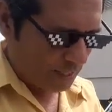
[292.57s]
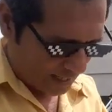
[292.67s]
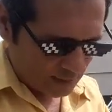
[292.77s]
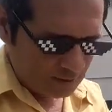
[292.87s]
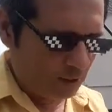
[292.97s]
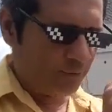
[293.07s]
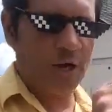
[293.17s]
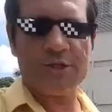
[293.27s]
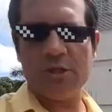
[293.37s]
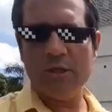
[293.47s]
Já, não
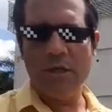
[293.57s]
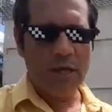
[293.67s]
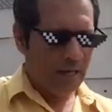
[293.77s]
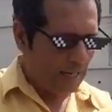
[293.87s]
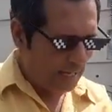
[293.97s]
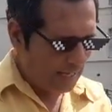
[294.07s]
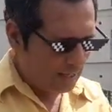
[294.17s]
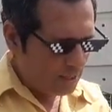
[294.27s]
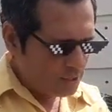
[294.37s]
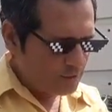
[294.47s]
vote.
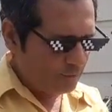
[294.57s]
Ah,